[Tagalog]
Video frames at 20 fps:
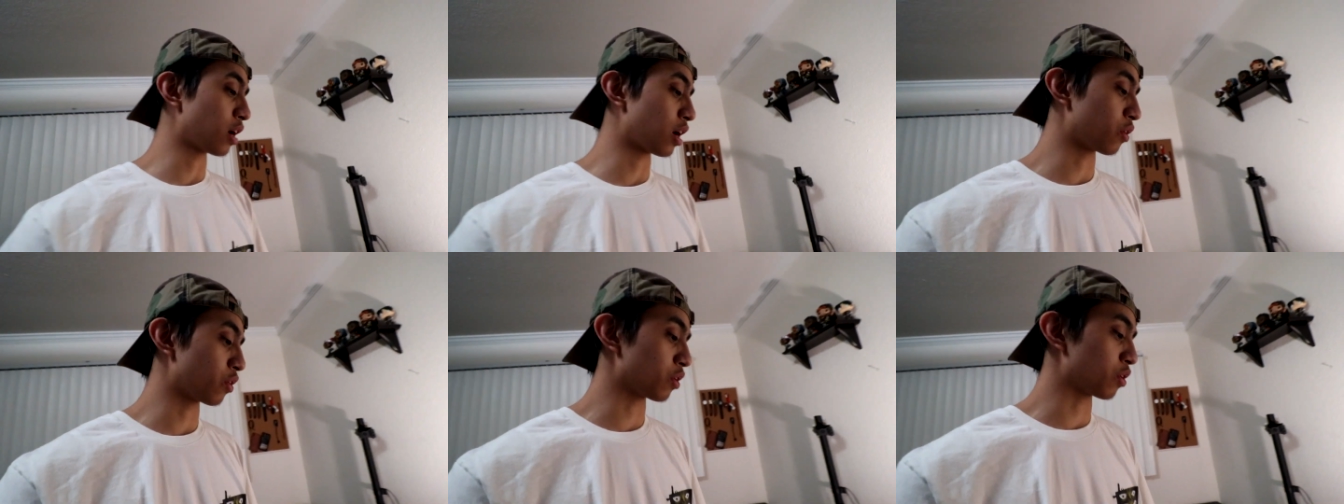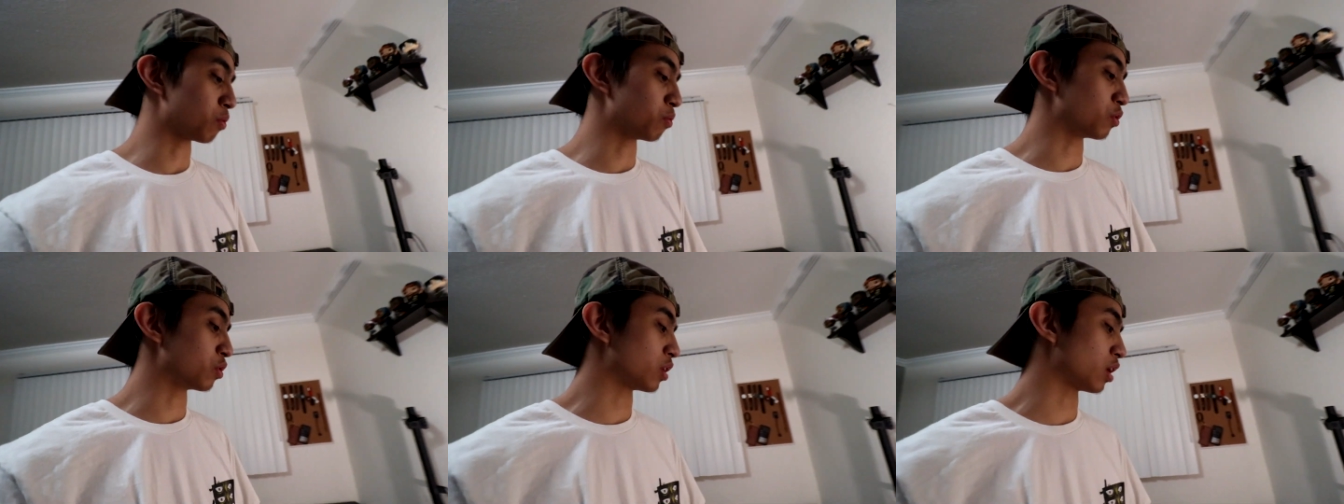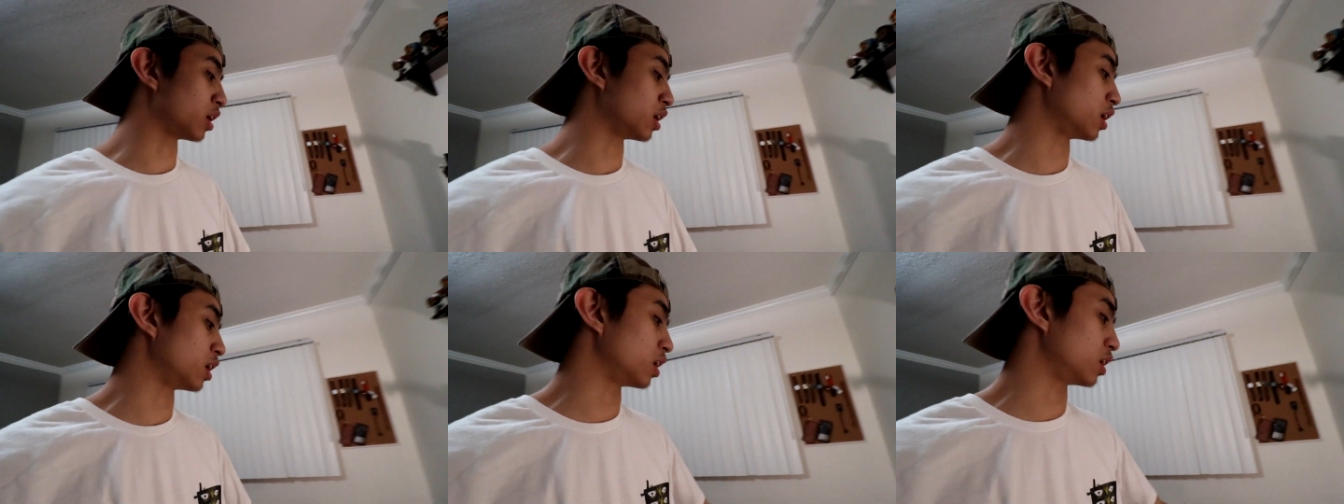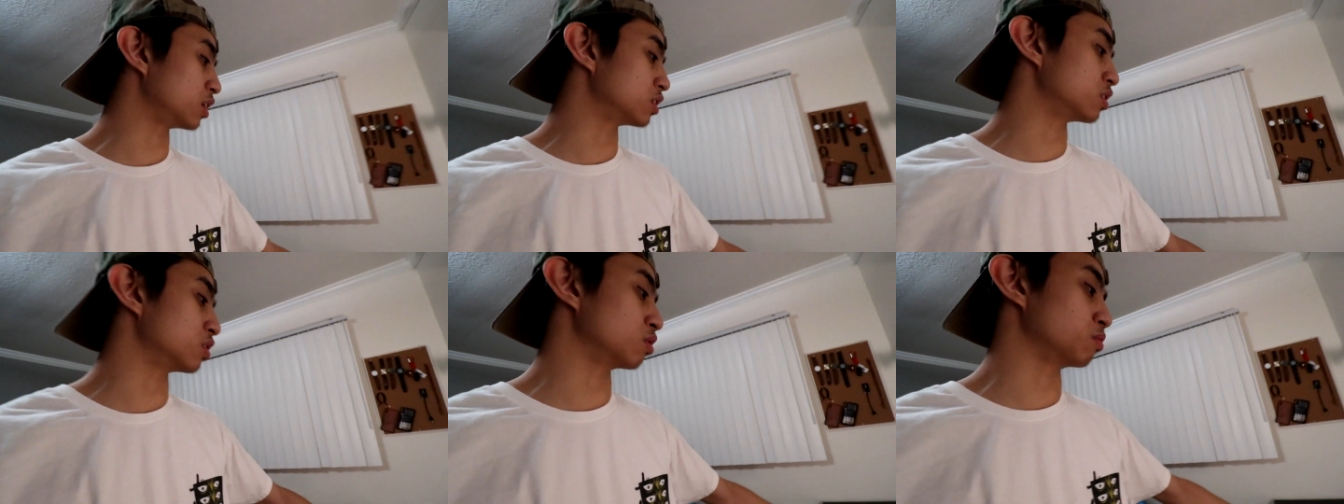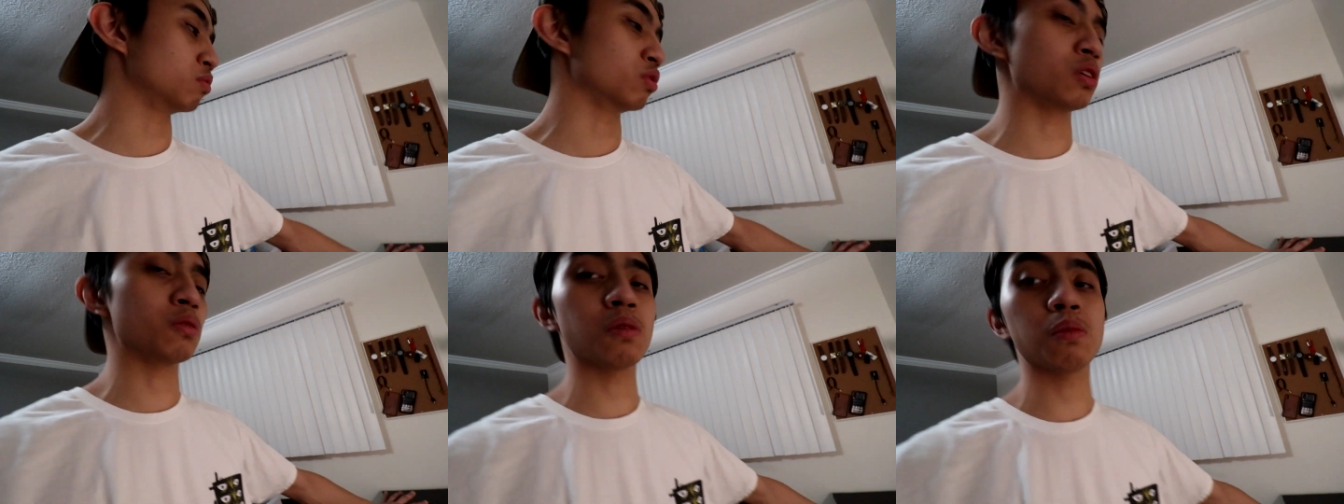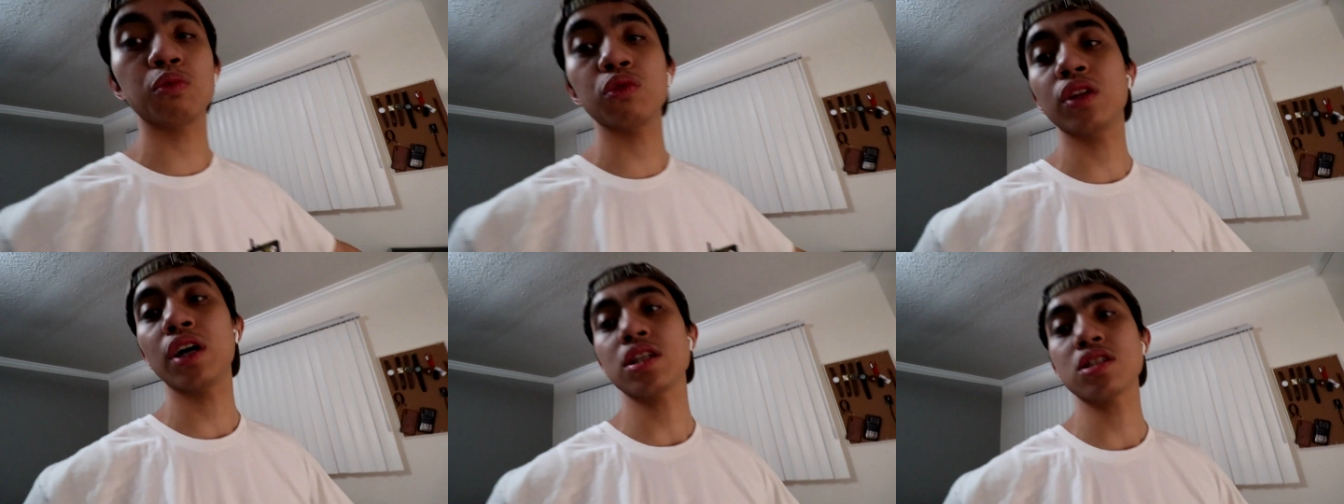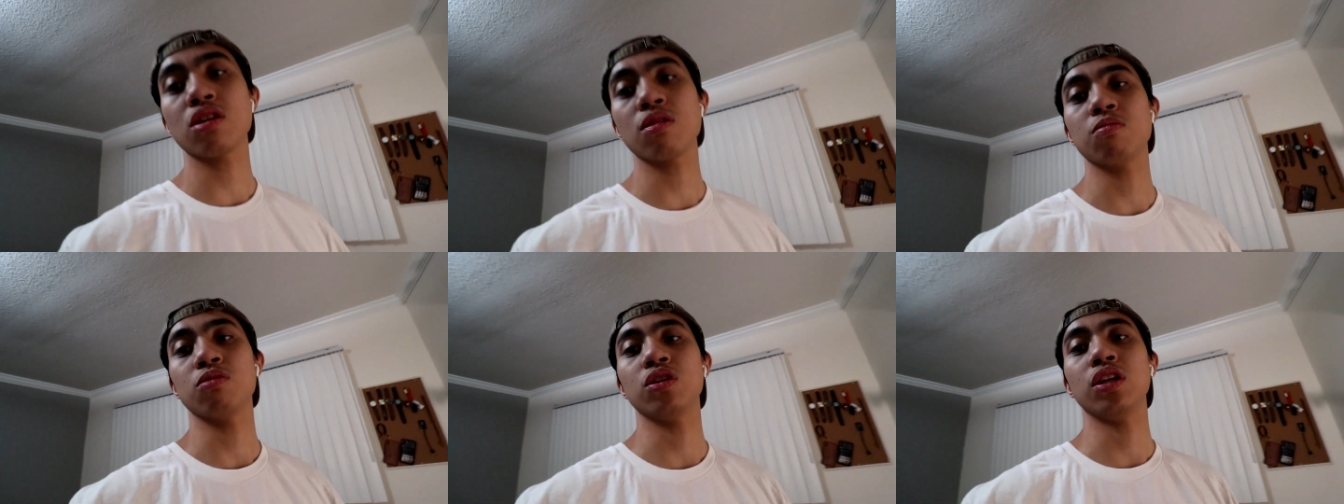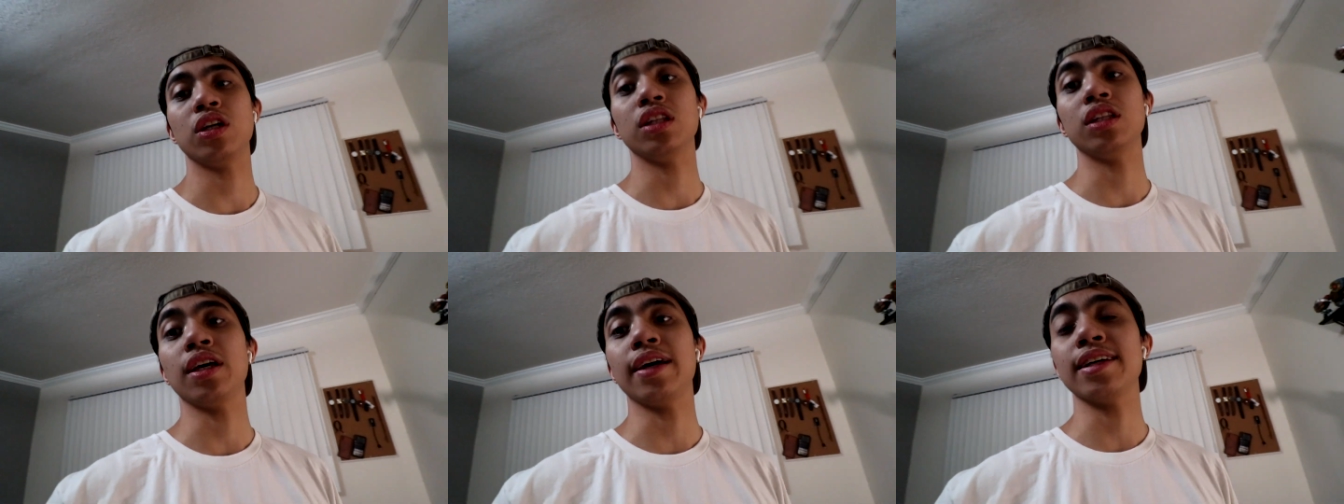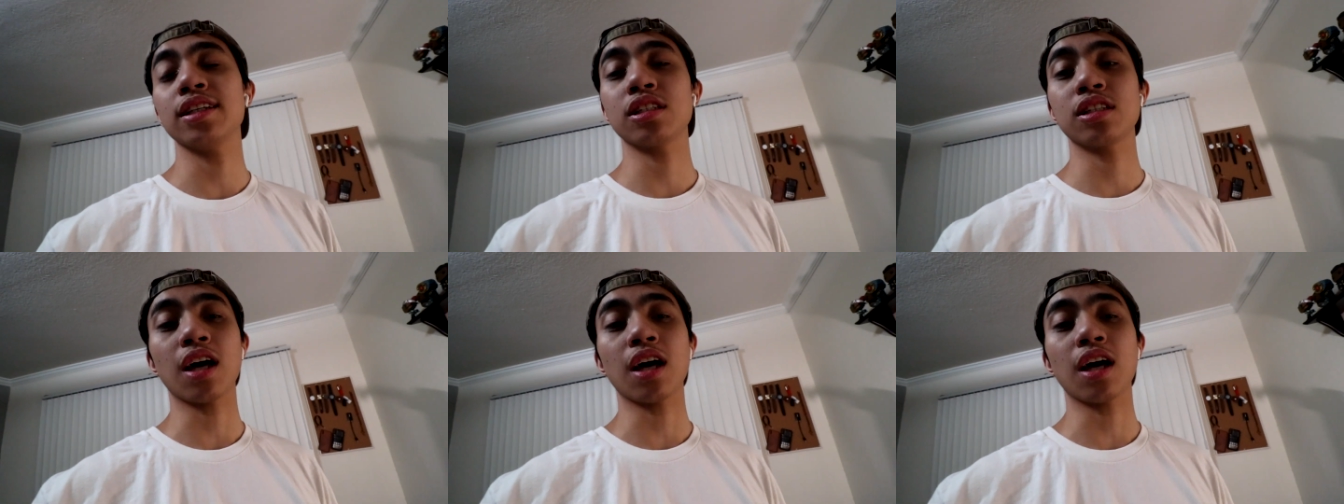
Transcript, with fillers: gagawin ko muna, lilinisin ko muna, pupunasan ko muna yung desk.